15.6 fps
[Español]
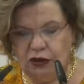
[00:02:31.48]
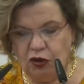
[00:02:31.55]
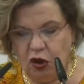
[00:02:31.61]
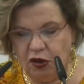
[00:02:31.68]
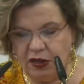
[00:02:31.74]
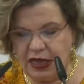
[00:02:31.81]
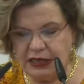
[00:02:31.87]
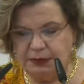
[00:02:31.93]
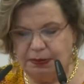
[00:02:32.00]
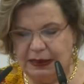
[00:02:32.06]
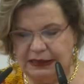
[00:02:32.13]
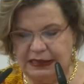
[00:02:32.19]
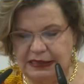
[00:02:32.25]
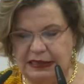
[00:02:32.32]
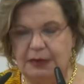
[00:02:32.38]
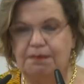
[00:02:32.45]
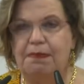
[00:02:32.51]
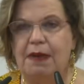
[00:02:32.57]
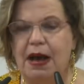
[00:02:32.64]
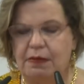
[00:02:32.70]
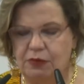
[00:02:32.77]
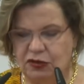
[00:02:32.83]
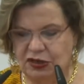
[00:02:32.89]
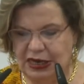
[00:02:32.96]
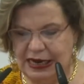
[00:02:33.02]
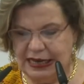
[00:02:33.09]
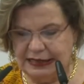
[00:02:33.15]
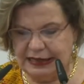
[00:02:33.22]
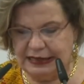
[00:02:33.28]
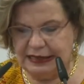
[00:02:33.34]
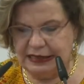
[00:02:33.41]
todas participamos en
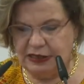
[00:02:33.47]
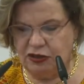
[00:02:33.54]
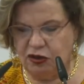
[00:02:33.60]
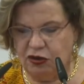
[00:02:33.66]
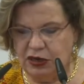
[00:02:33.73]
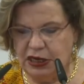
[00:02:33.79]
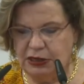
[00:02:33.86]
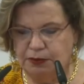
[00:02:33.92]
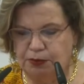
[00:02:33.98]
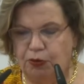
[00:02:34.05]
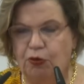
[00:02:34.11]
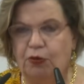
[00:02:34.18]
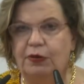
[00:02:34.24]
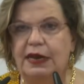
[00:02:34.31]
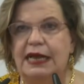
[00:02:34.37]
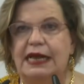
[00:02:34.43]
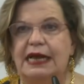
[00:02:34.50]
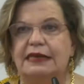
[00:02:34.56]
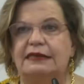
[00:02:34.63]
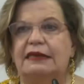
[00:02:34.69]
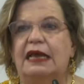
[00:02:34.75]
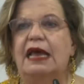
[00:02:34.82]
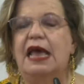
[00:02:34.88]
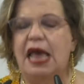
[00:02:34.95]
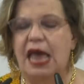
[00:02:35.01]
las decisiones públicas